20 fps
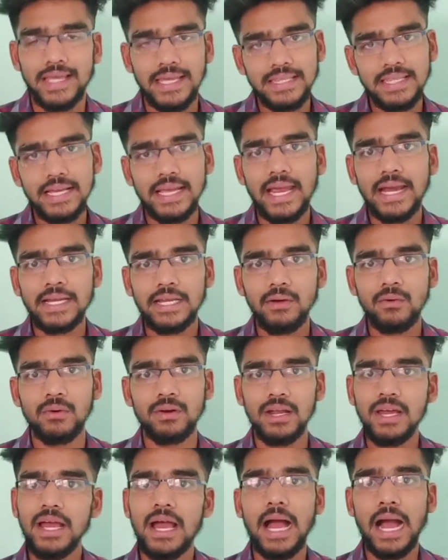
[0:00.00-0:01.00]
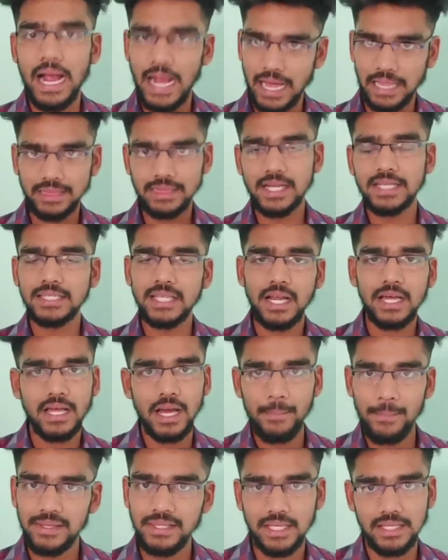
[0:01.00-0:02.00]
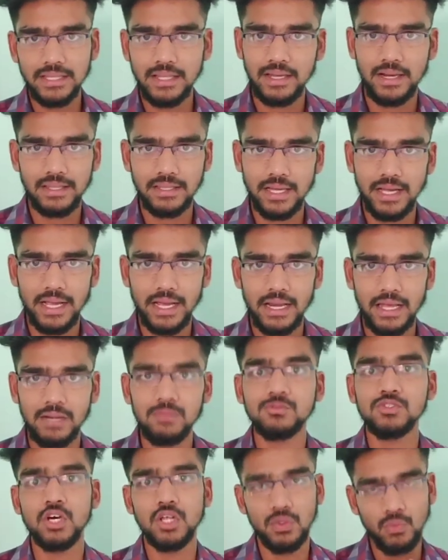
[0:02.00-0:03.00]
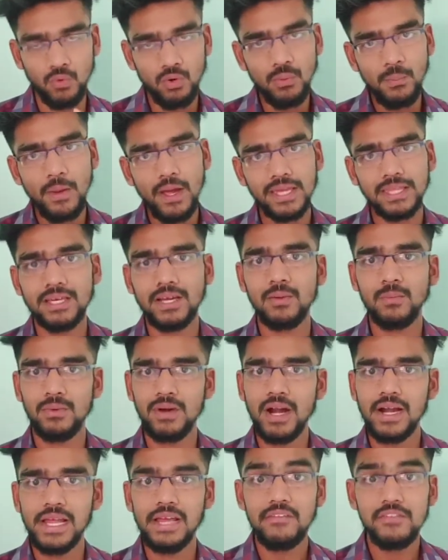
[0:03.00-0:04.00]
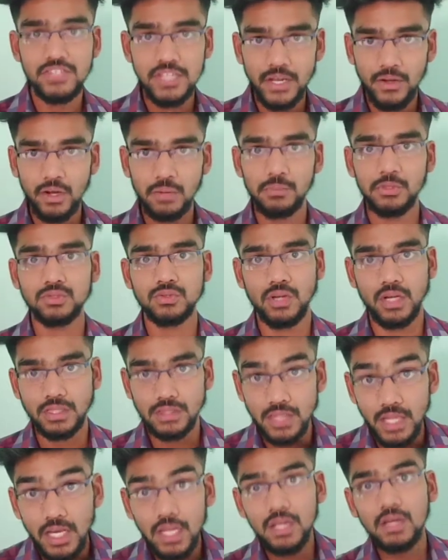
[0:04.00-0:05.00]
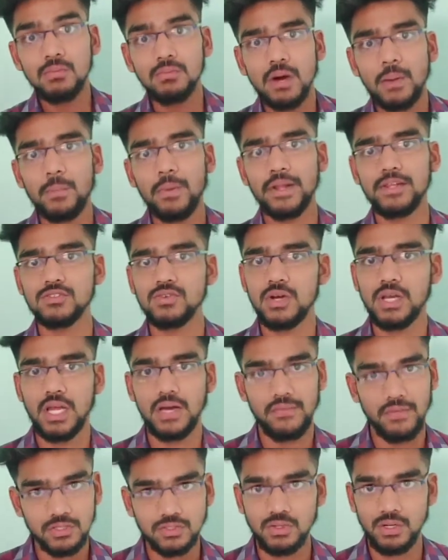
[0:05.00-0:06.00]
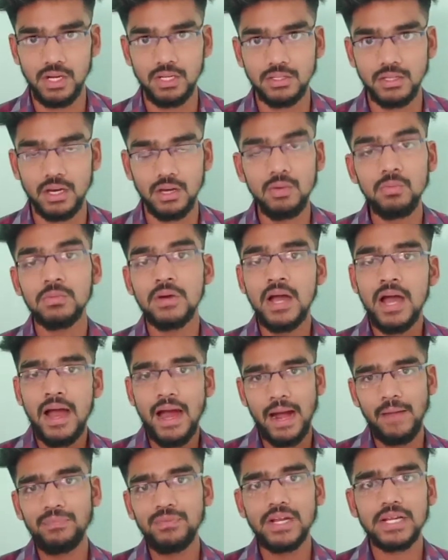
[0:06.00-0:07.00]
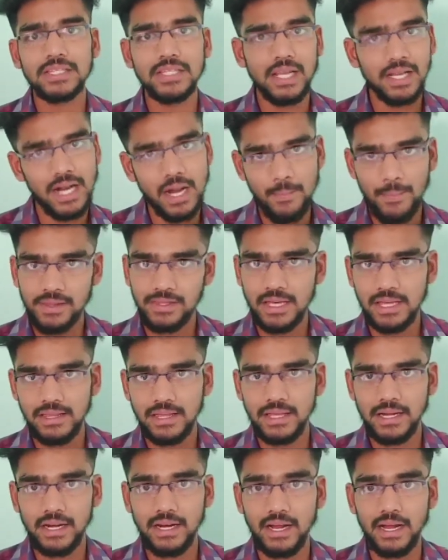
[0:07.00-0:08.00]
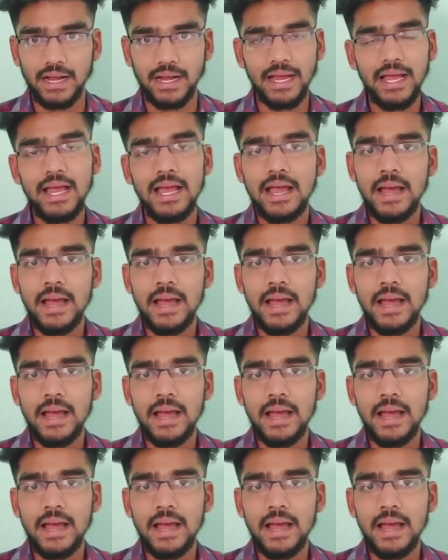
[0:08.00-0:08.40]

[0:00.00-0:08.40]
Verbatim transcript: இதை கேட்ட உடனே அங்கே அந்த இடத்துல அமைதியாக தான் இருந்தாங்க எல்லாரும் ஸோ அது உண்மை இதுக்கு முன்னாடியே விஜய் கோயம்புத்தூரை தெரியும் அப்படின்னு சொல்லி அவர் சொல்லியிருந்தாலும் அந்த இடத்துல அமைதியாக தான் இருக்காங்க